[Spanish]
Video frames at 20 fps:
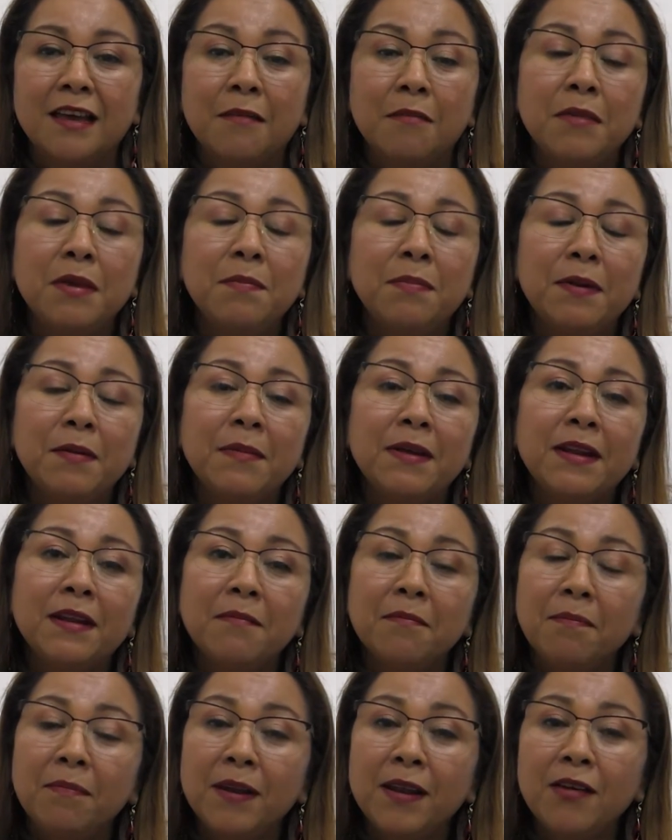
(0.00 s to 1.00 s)
mi primer
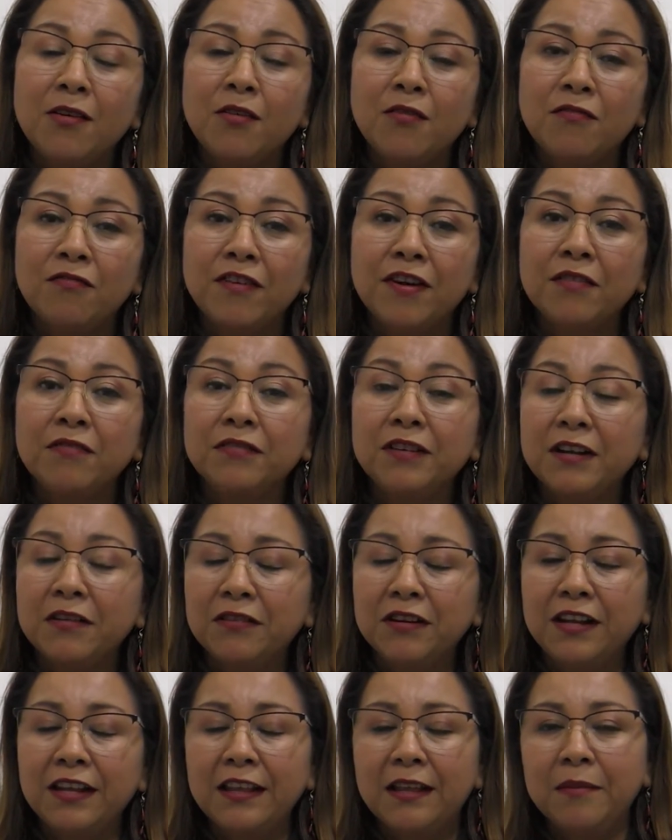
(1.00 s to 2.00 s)
empleo fue en una
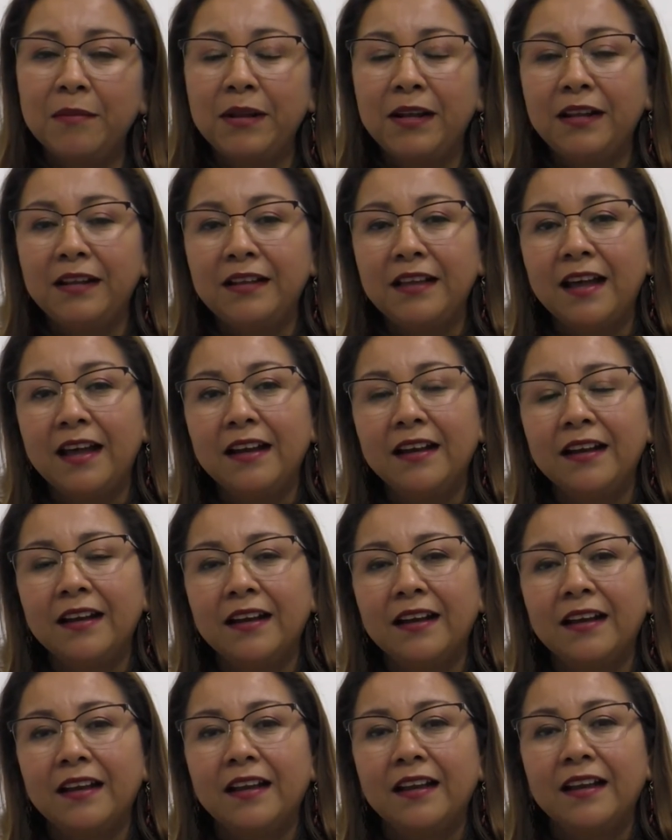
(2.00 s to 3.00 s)
unidad militar,
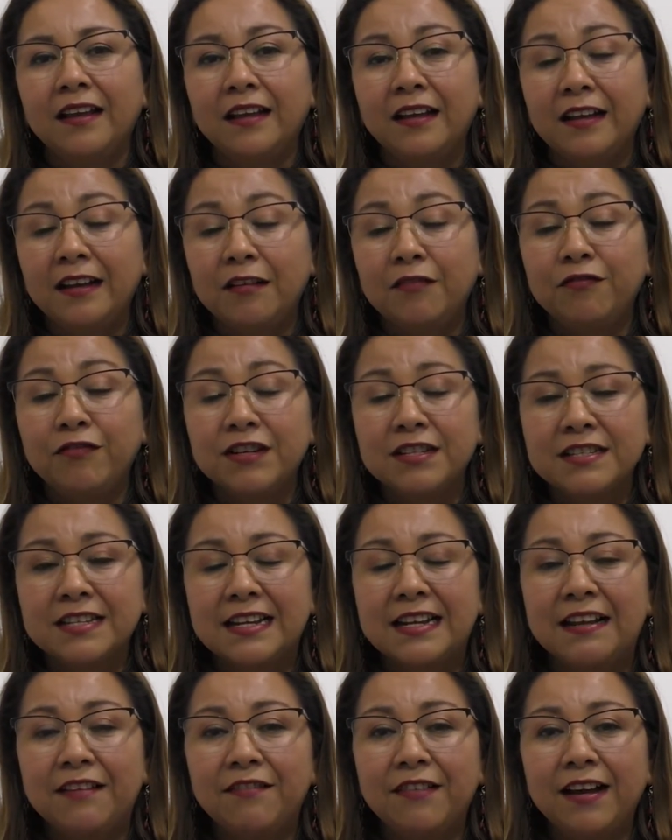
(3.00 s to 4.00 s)
en la
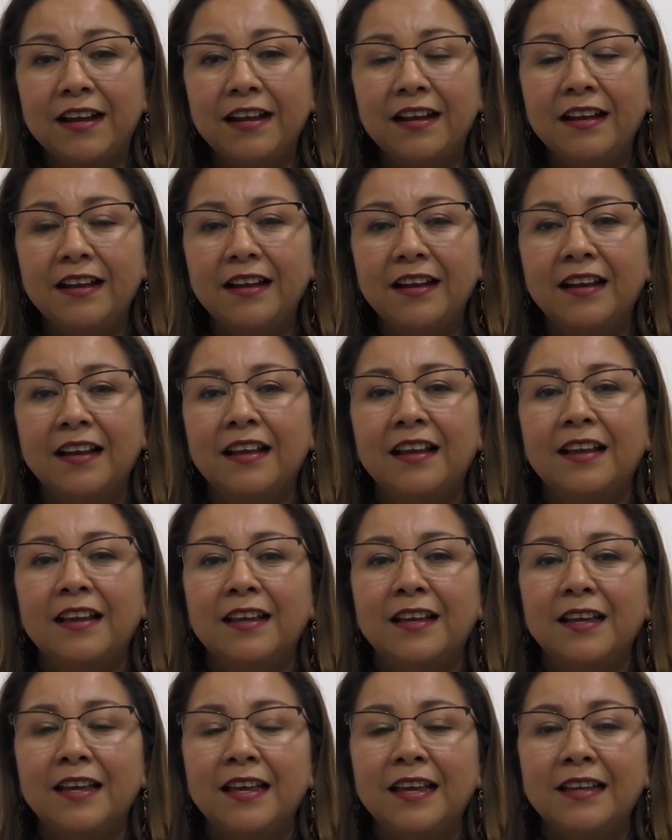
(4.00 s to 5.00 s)
Fuerza Naval,
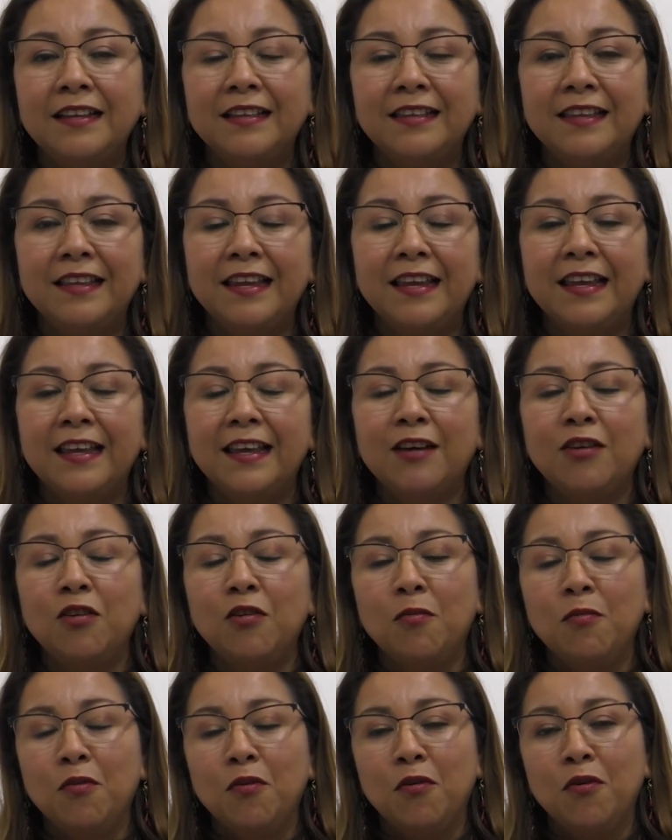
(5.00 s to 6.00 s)
entre
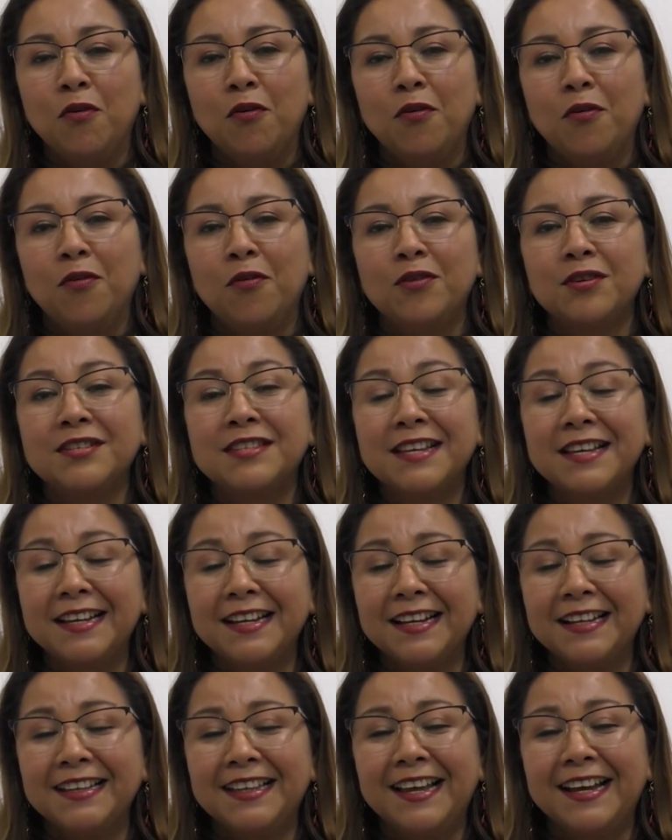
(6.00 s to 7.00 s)
como
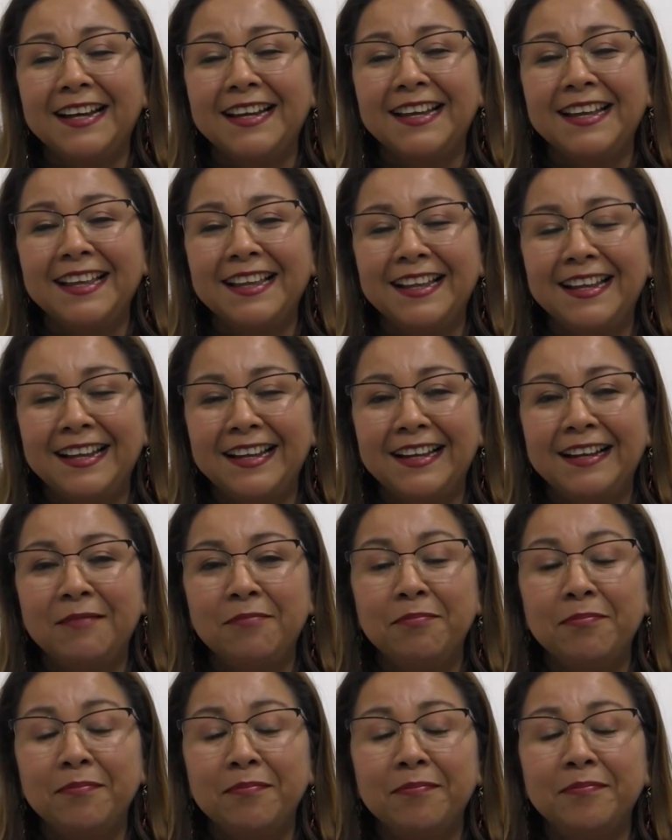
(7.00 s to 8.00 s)
secretaria del
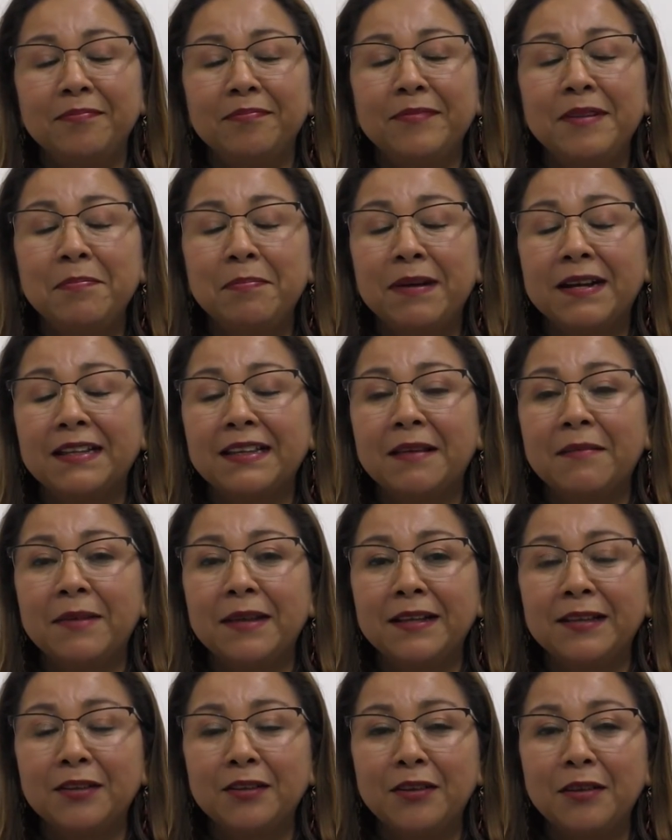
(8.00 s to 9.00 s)

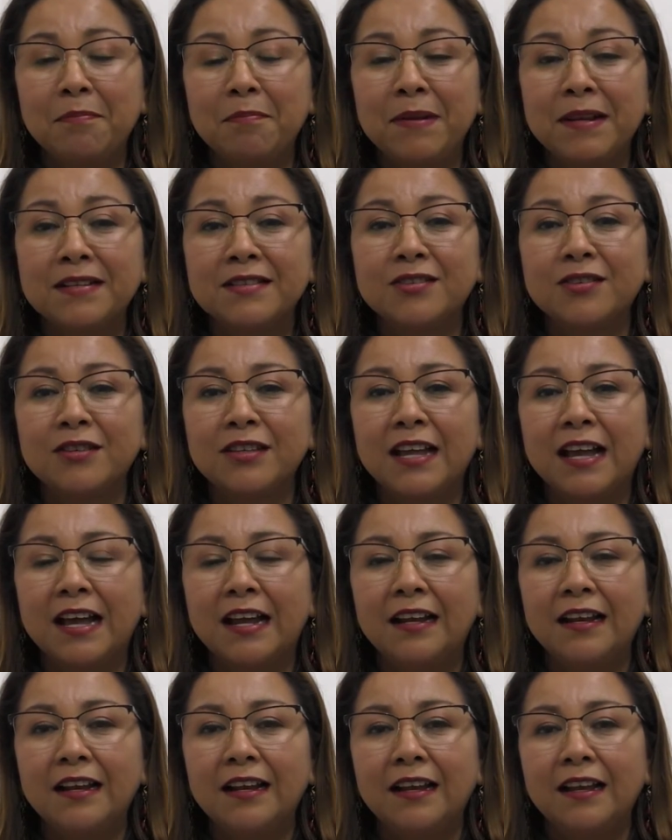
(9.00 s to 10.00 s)
Departamento de
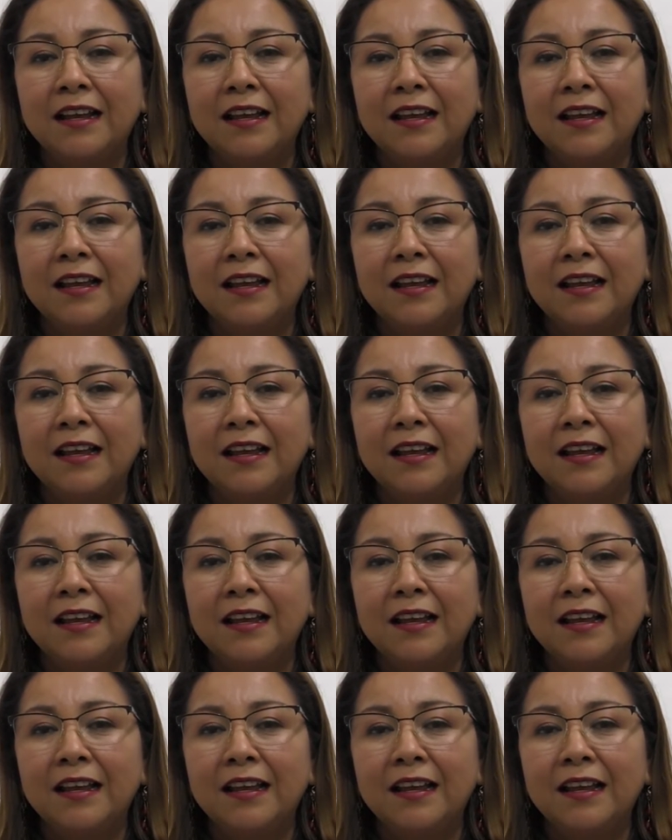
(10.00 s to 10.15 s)
Personal.